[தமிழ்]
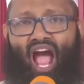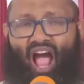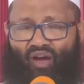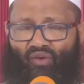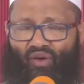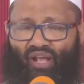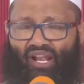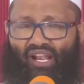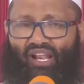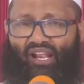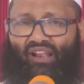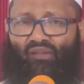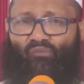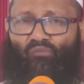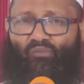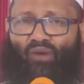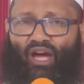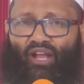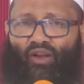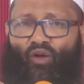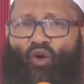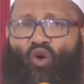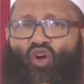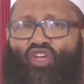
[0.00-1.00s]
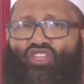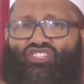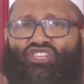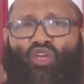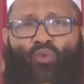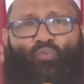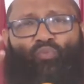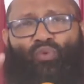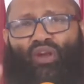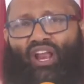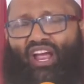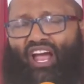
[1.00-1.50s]
அவர்
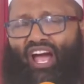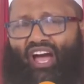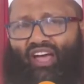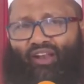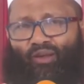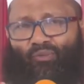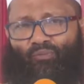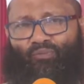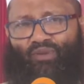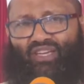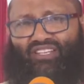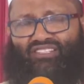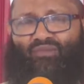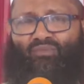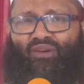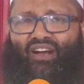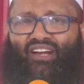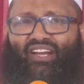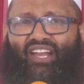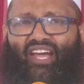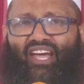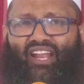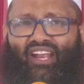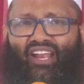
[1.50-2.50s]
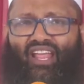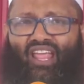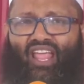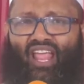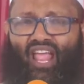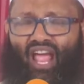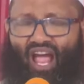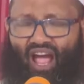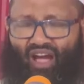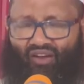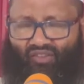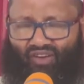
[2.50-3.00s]
மனோய்ச்சி பிரகாரம் பேச மாட்டார்
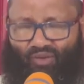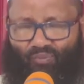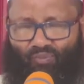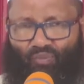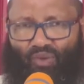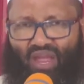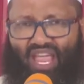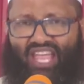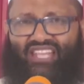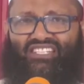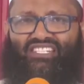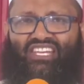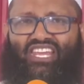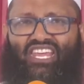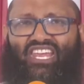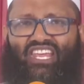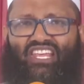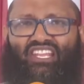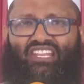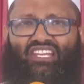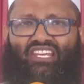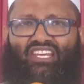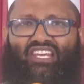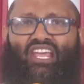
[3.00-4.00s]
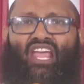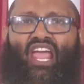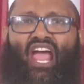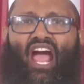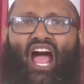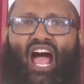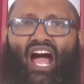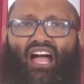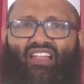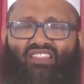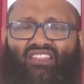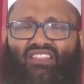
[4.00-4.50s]
அவர் பேசியது
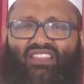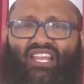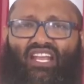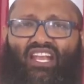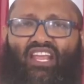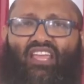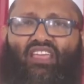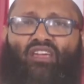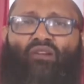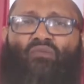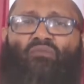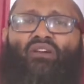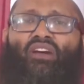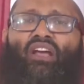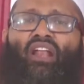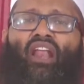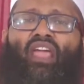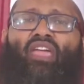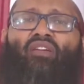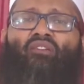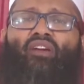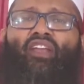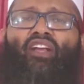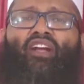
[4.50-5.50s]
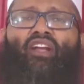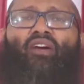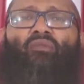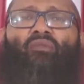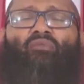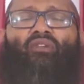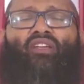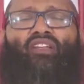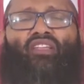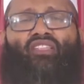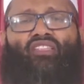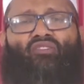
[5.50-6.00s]
அத்தனையும்
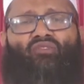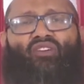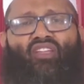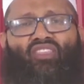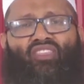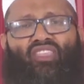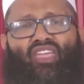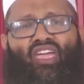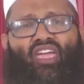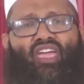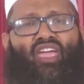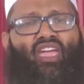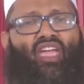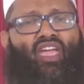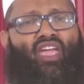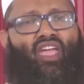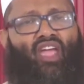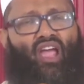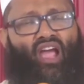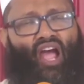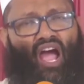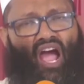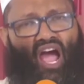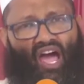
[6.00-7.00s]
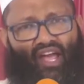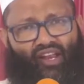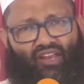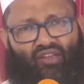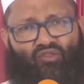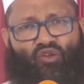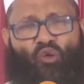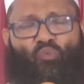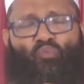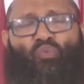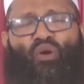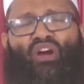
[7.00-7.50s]
இறைவனிடமிருந்து வந்த
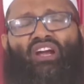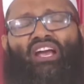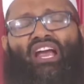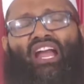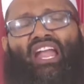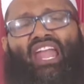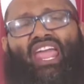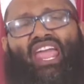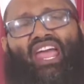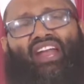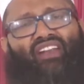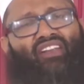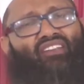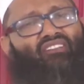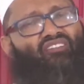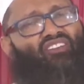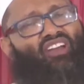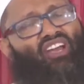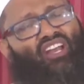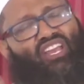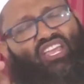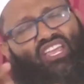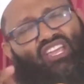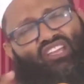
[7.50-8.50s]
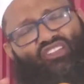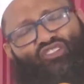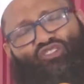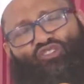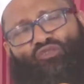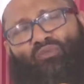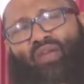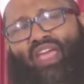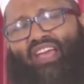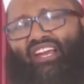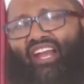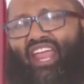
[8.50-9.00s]
அறிவிப்புக்களை அன்றி வேறு
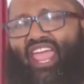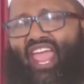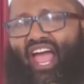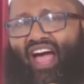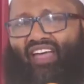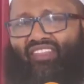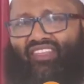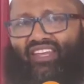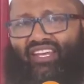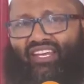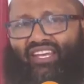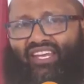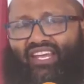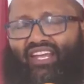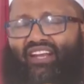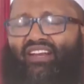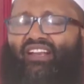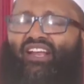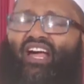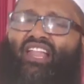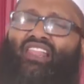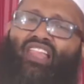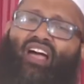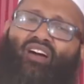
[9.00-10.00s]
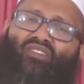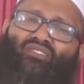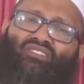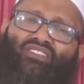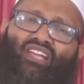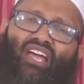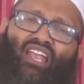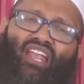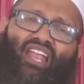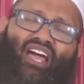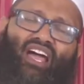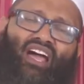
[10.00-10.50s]
எதுவுமே கிடையாது என்று அல்லாஹு
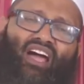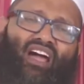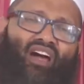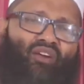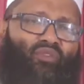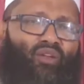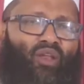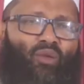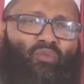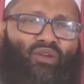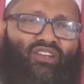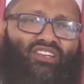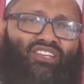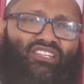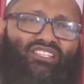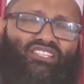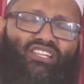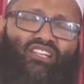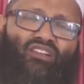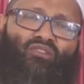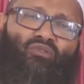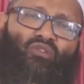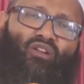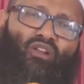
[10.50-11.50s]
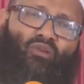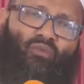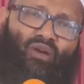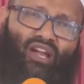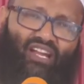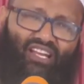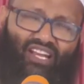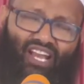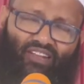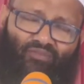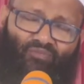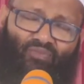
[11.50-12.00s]
தாலா அவரை பற்றி
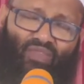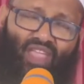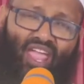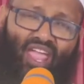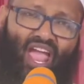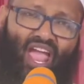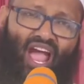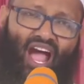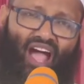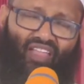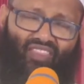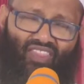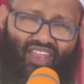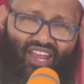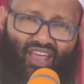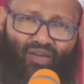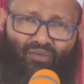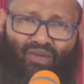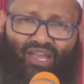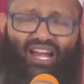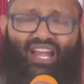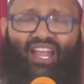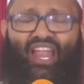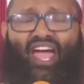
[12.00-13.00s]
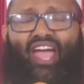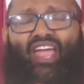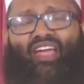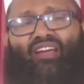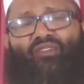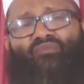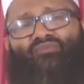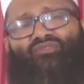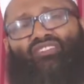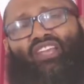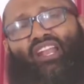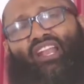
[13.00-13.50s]
சிறுவளமாகிறார் அந்த நபிகள்
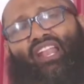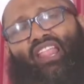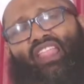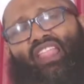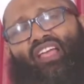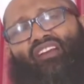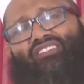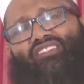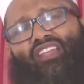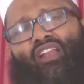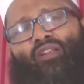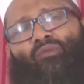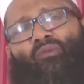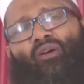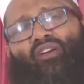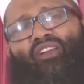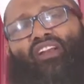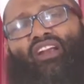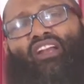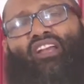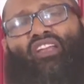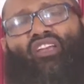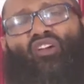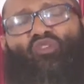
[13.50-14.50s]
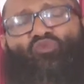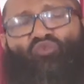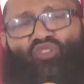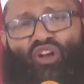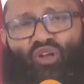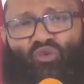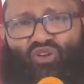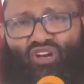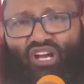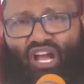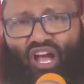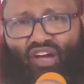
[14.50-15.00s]
நாயகம் சல்லல்லா செலமார்கள்
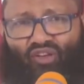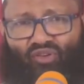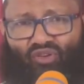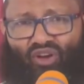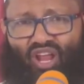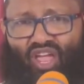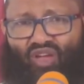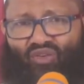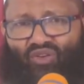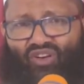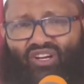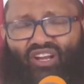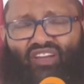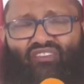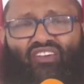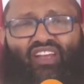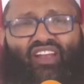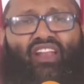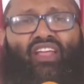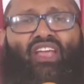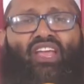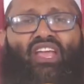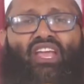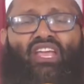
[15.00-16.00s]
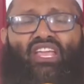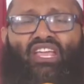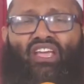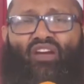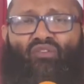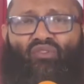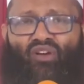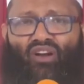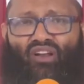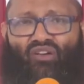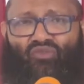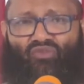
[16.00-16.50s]
எவ்வளவு கருணை கொண்டவர்
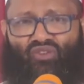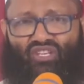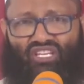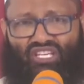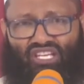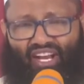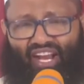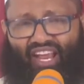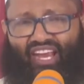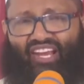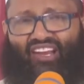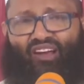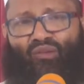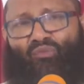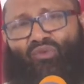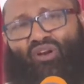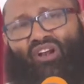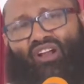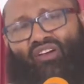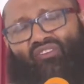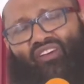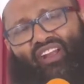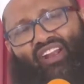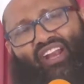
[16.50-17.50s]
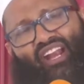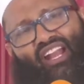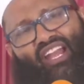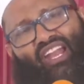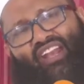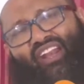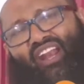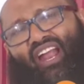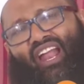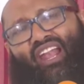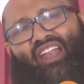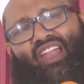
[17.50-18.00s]
எவ்வளவு இரக்கம் உள்ளவர்கள்
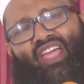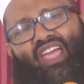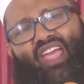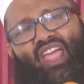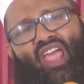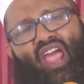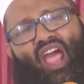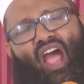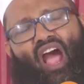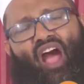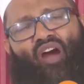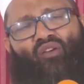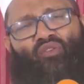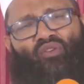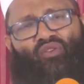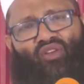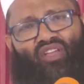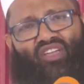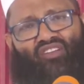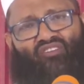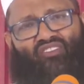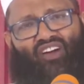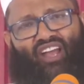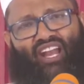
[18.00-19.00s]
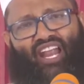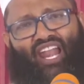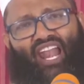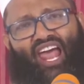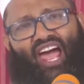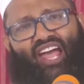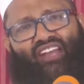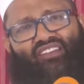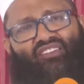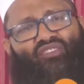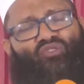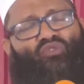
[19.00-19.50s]
என்றால் அவருடைய
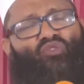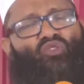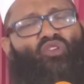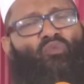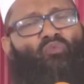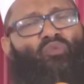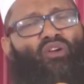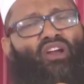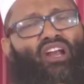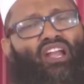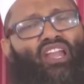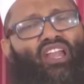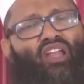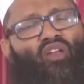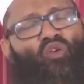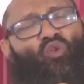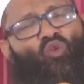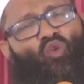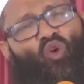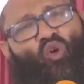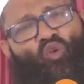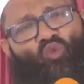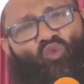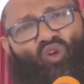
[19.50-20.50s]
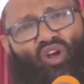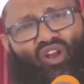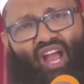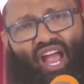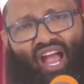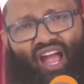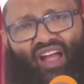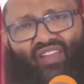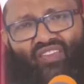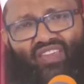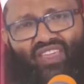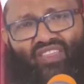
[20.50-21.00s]
வரலாற்று குறிப்புகளில் ஒவ்வொரு
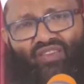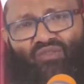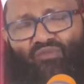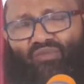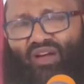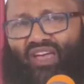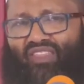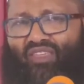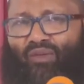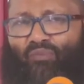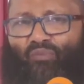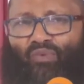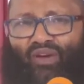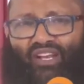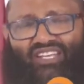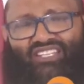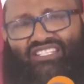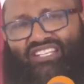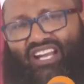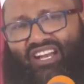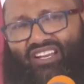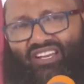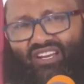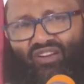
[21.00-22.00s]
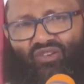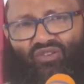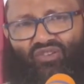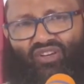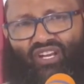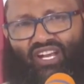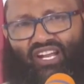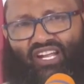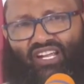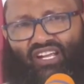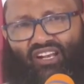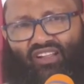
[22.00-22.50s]
ஹதிதும் அதை பறைசாட்டி
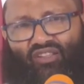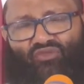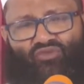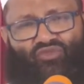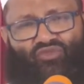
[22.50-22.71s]
கொண்டிருக்கிறது